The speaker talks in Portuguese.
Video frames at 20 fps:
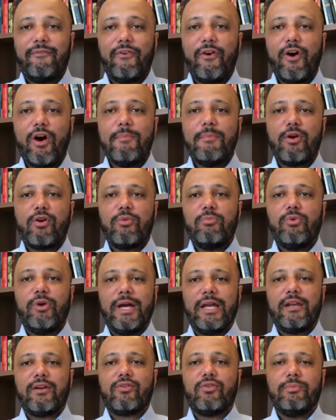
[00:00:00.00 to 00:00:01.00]
a forma como
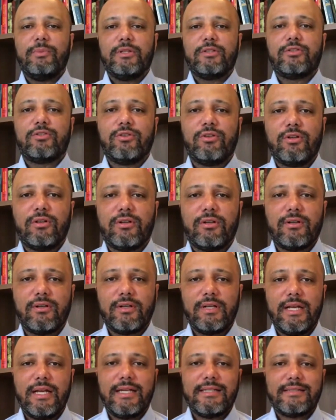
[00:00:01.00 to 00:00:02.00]
ela começou,
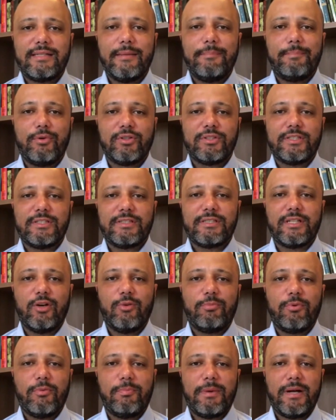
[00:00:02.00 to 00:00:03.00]
né, essa
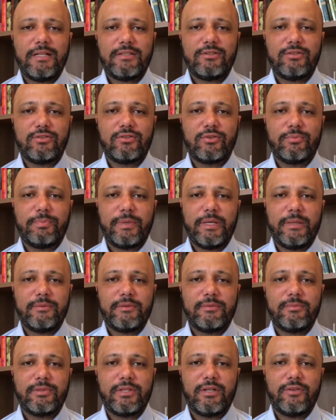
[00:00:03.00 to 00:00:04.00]
imposição por parte do Supremo
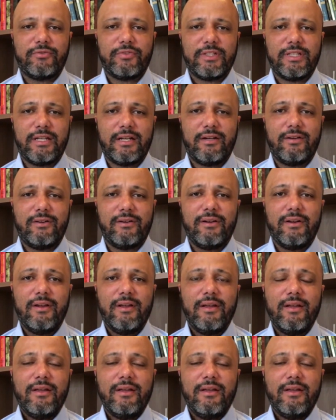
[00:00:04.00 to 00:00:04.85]
Tribunal Federal,